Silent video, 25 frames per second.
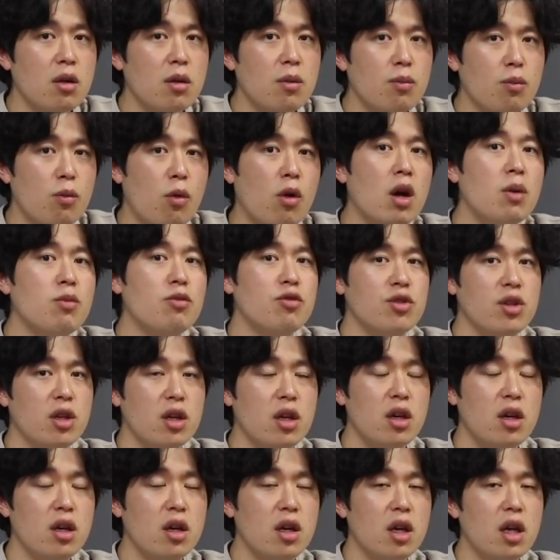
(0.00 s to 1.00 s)
뭐가
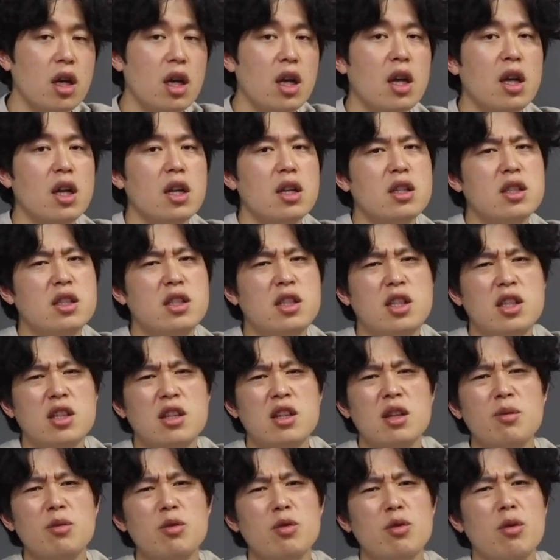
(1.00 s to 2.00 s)
문제야?
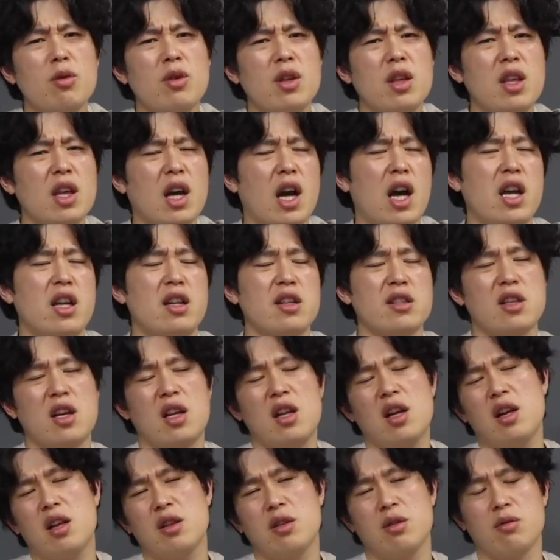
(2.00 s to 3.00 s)
지금도 이 아이를
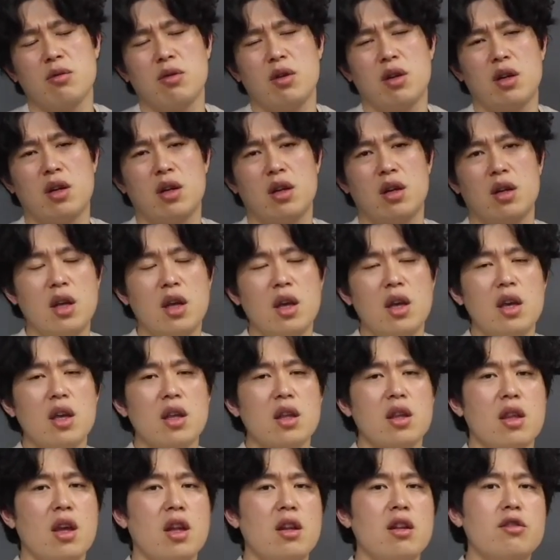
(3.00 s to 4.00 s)
사랑하는 거야.
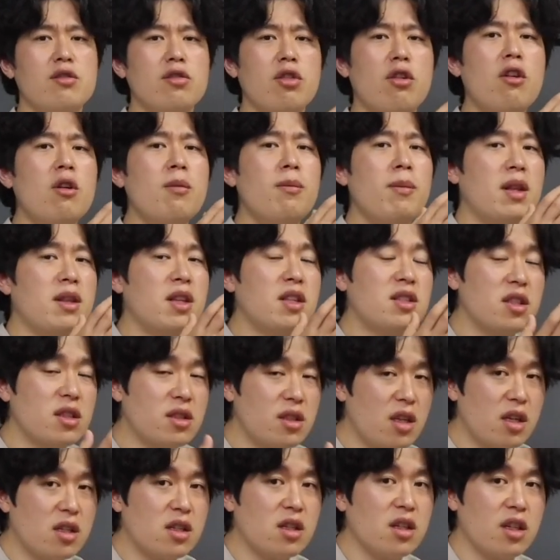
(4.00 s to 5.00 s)
얘를 처음 만났을
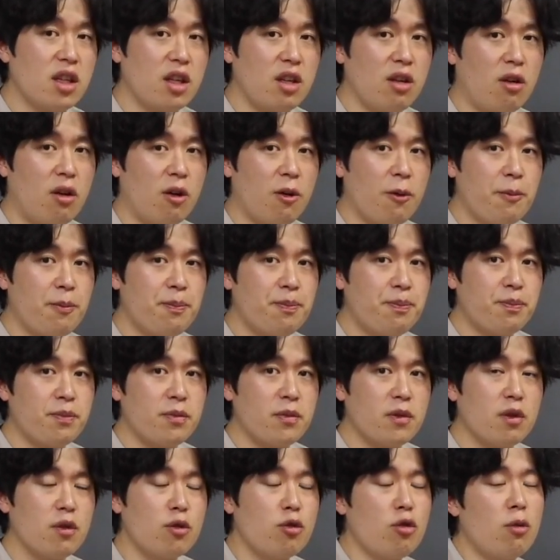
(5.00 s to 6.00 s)
때 그 기억,
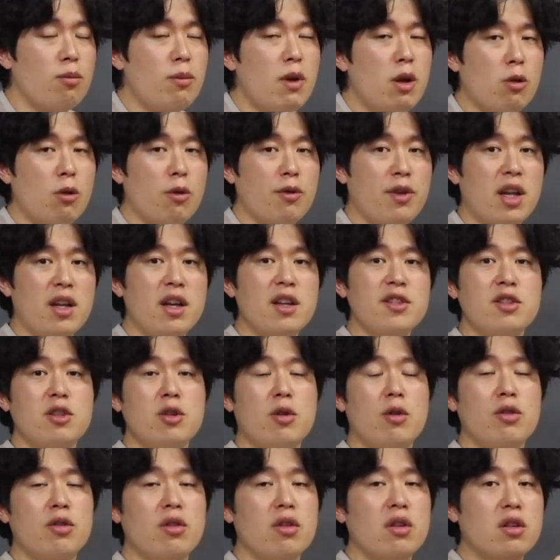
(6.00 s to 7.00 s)
정말로
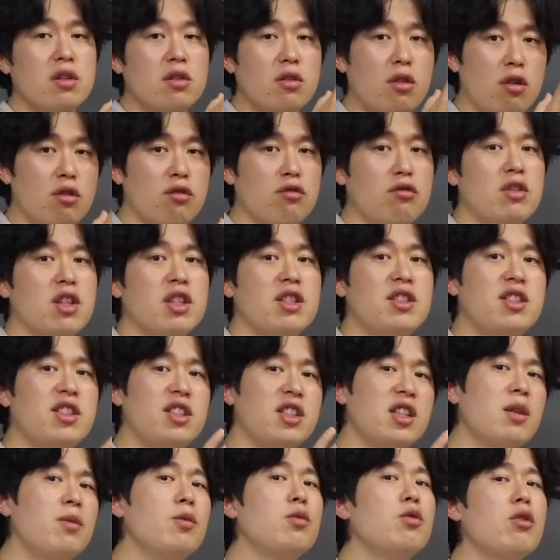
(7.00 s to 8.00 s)
사랑스러웠던 그 얼굴이
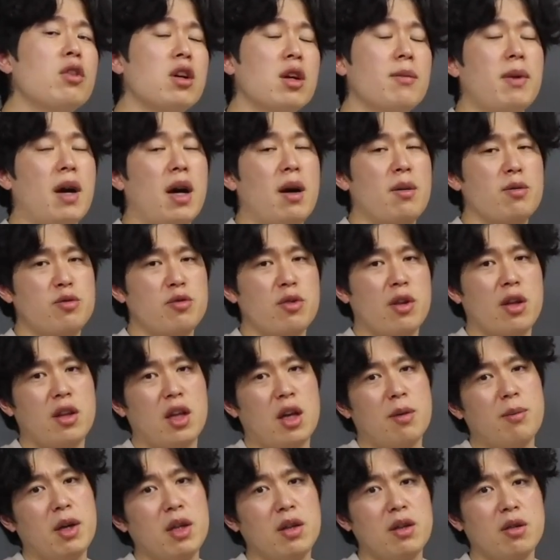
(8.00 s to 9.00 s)
지금도 그 마음속에
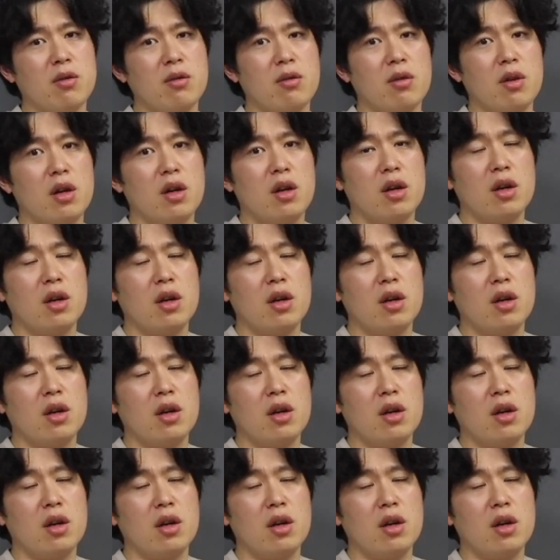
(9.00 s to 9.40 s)
남아있는 거야.